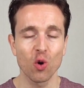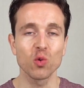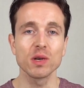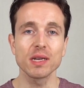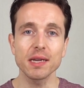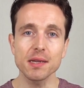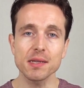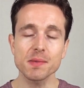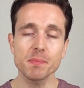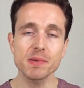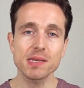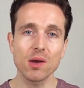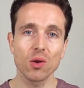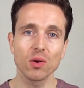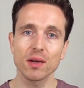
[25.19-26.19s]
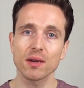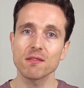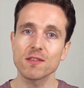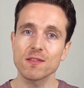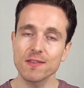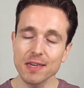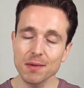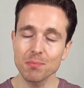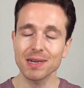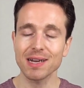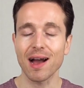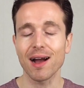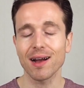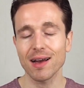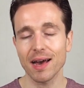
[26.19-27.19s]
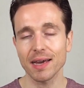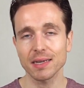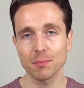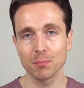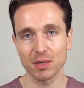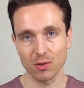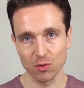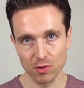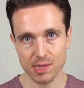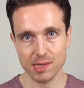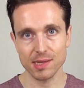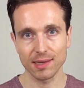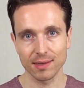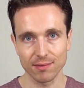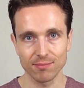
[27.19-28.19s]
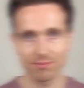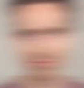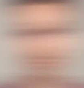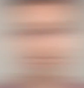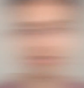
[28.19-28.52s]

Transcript: und insbesondere sieben Krankheiten begünstigen.